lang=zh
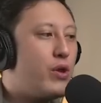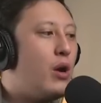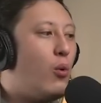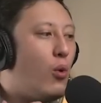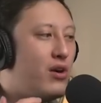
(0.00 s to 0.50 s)
因
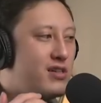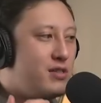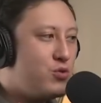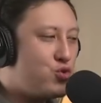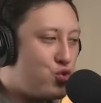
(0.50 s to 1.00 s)
为我
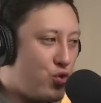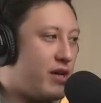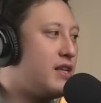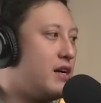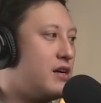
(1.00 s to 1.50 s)
觉
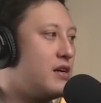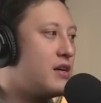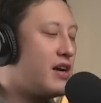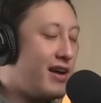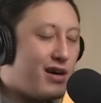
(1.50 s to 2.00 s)
得。
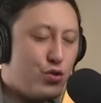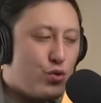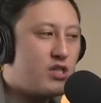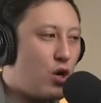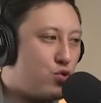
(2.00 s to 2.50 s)
可能很多
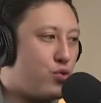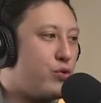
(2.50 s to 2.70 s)
交易所都